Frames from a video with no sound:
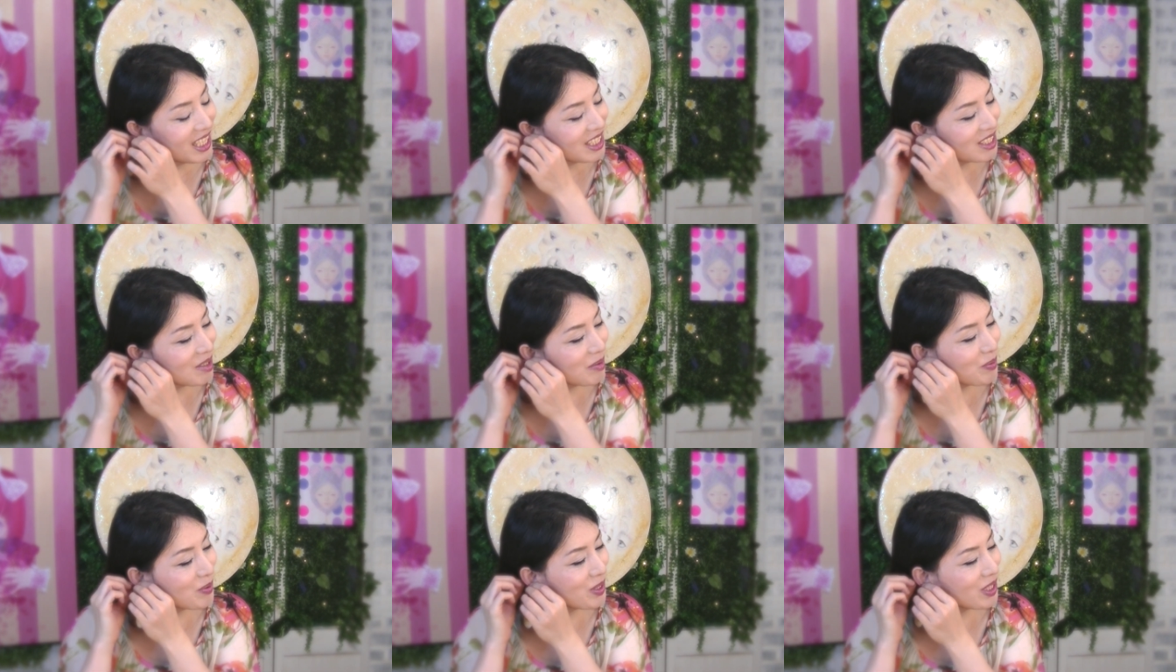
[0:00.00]

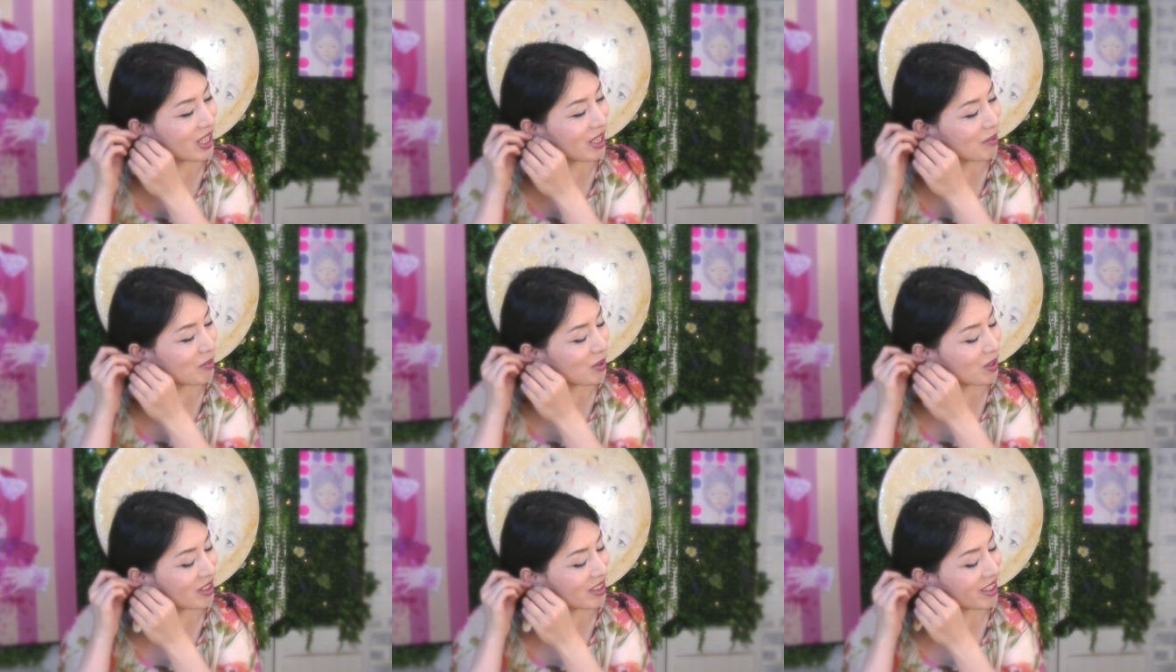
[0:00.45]
自分
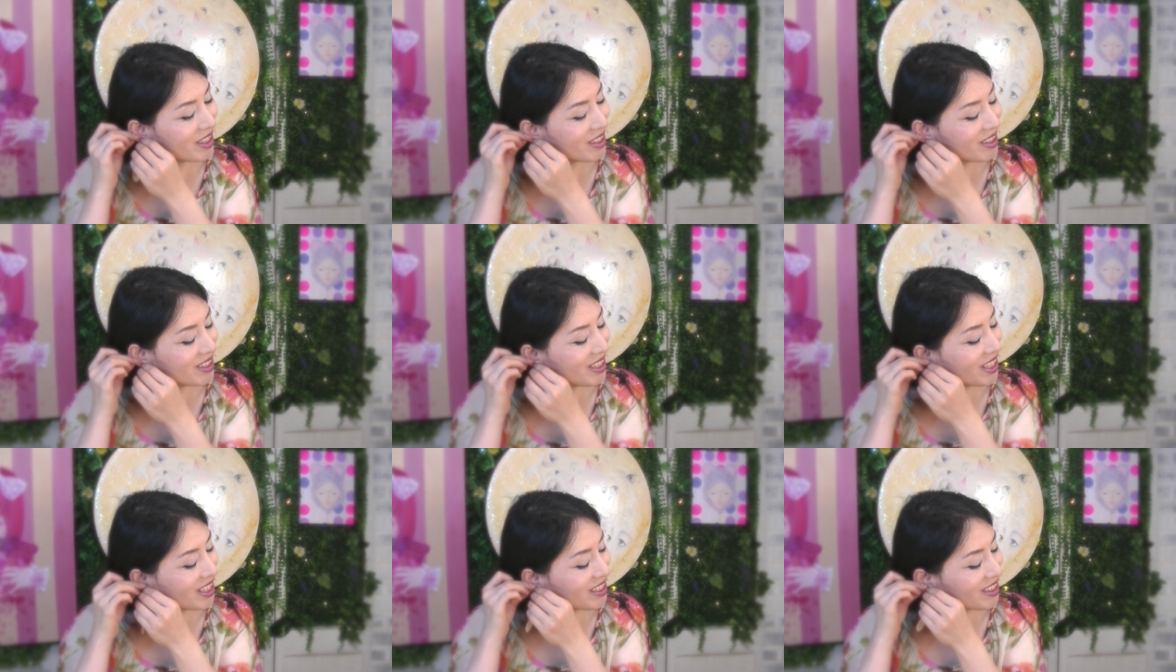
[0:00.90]
が持って
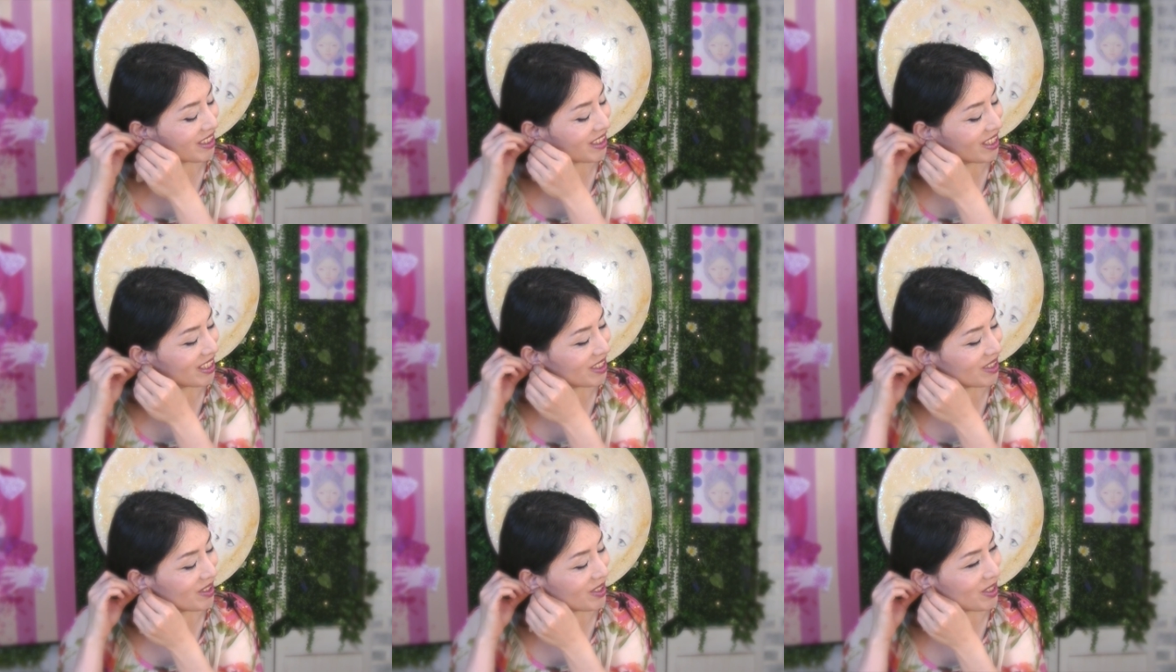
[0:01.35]
る
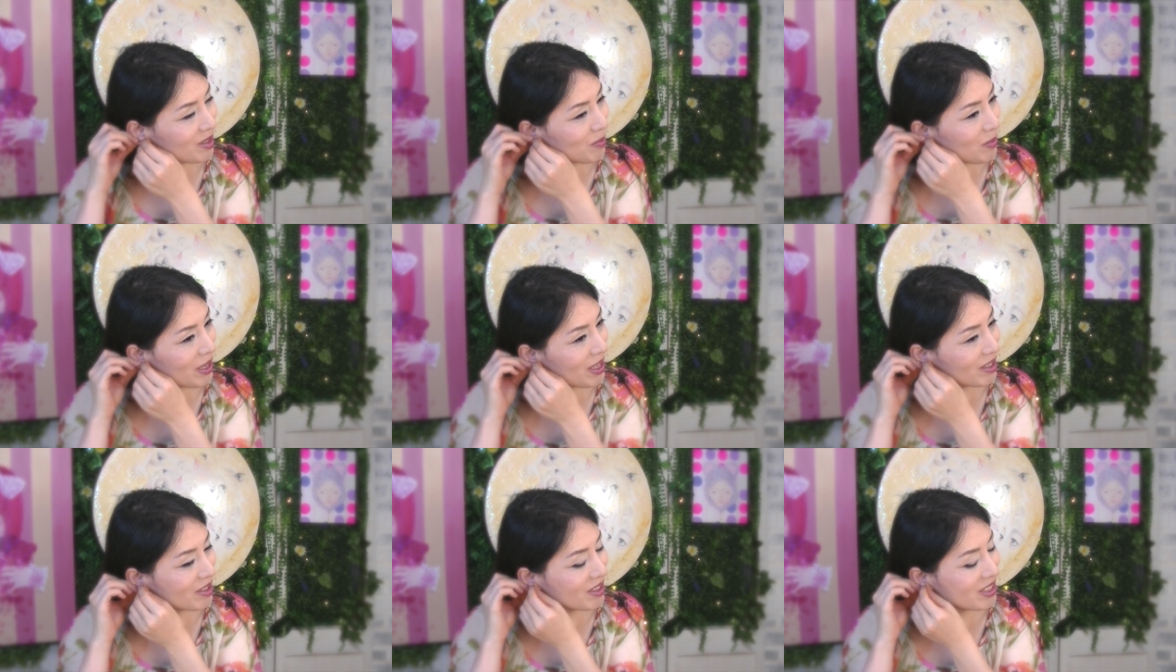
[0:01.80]
ネックレスを
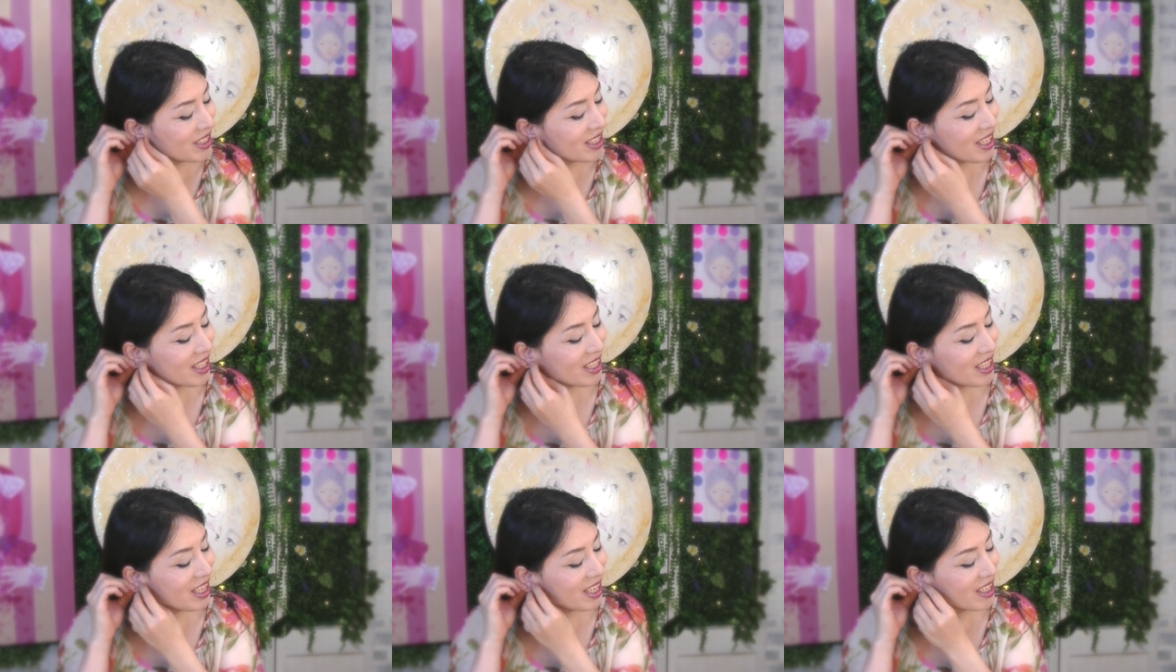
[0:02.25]
リメイクし
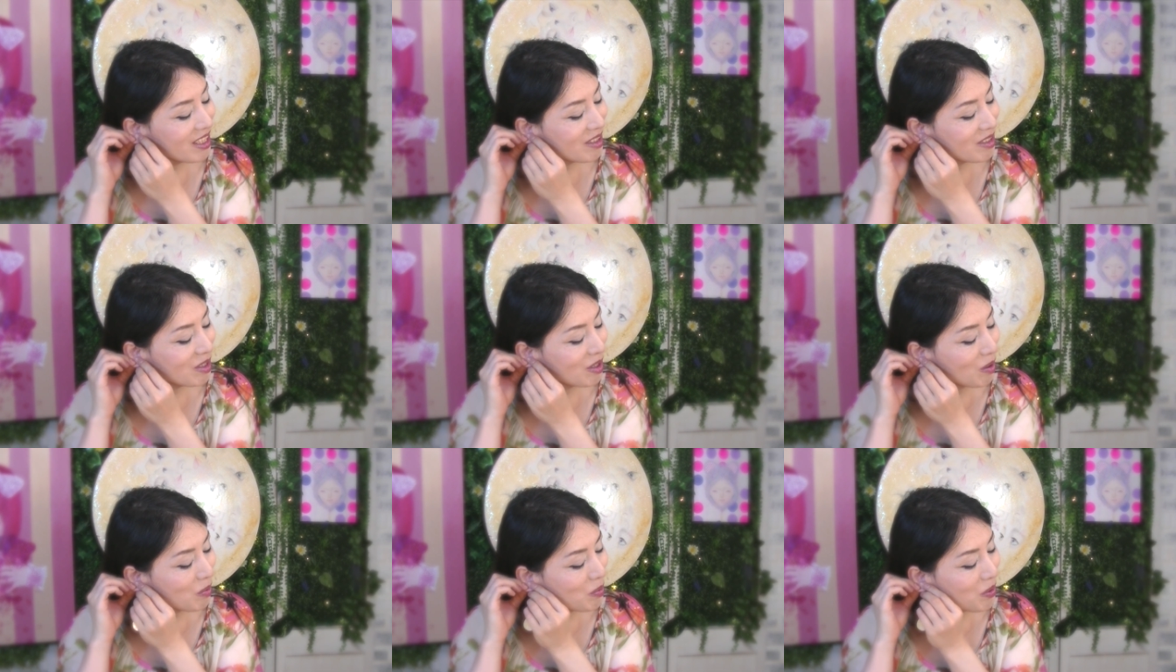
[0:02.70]
て
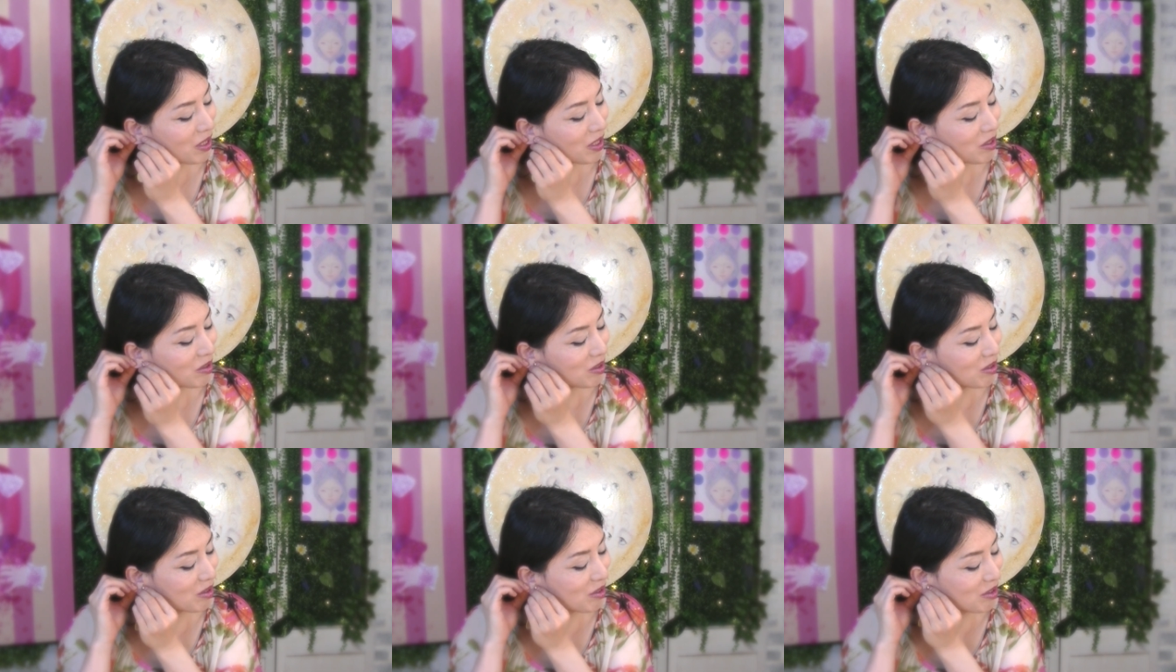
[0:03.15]
イヤリングとか
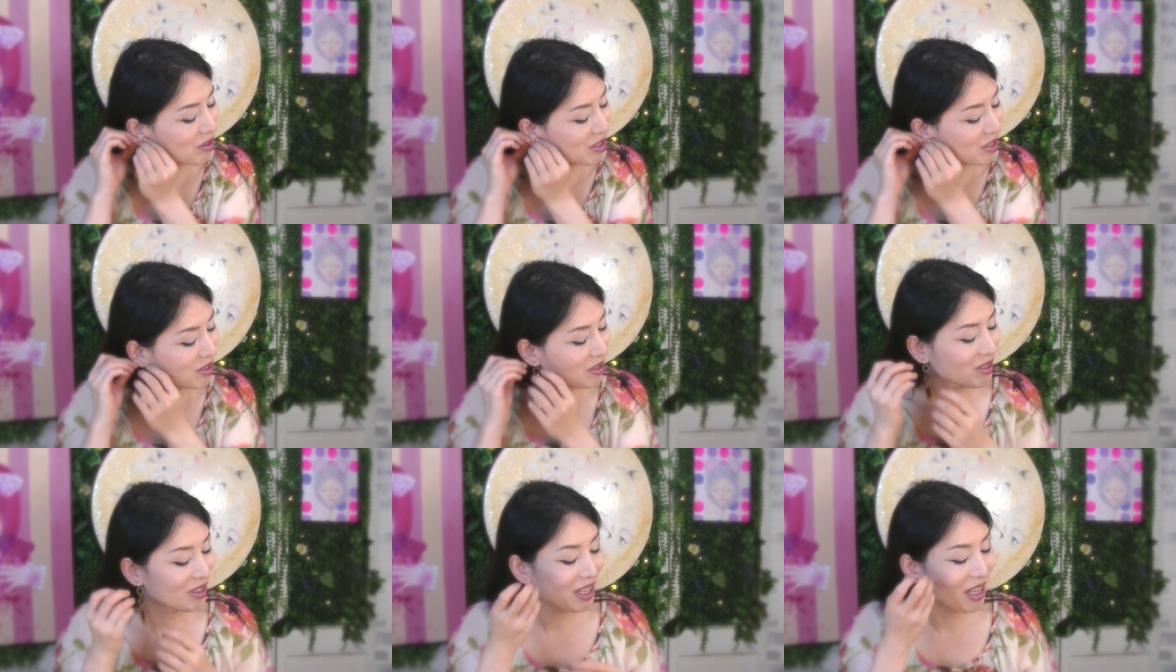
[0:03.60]
ピアスを作る
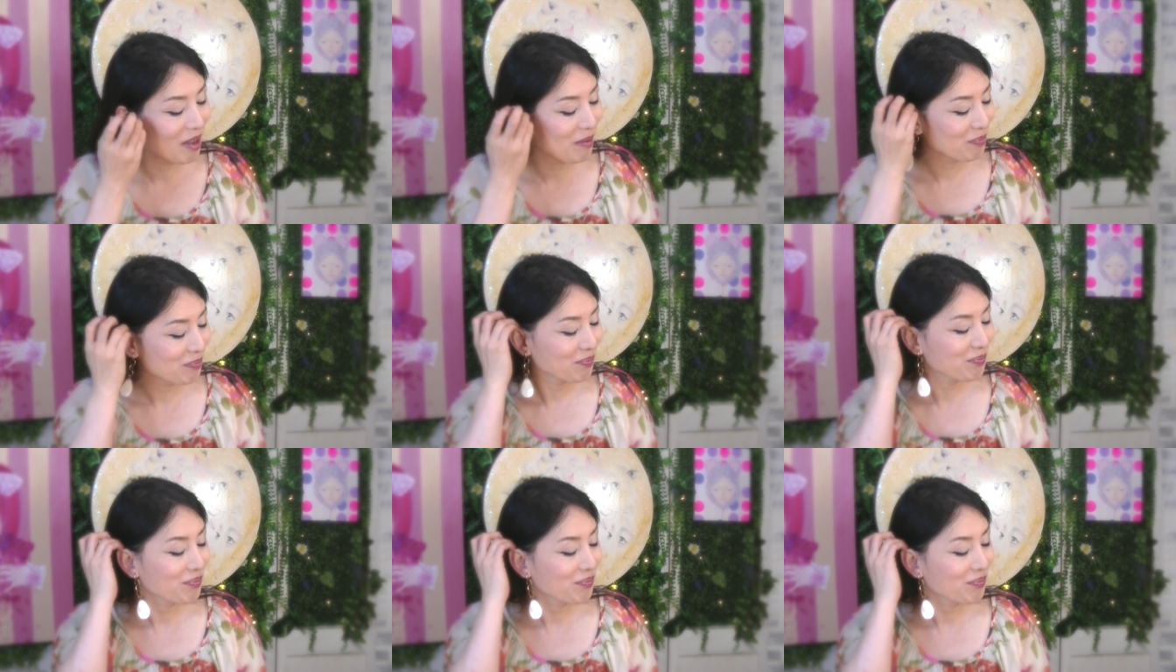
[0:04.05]
人って